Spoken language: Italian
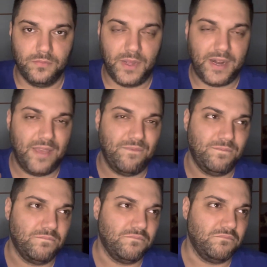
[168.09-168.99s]
Perché
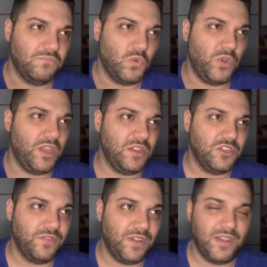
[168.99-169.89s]

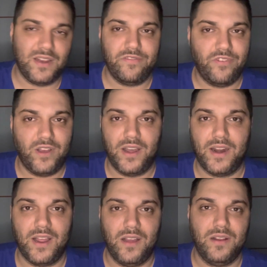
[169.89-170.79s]
15-20 anni fa,
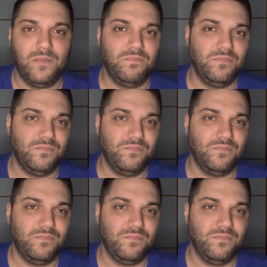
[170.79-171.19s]
raga, il,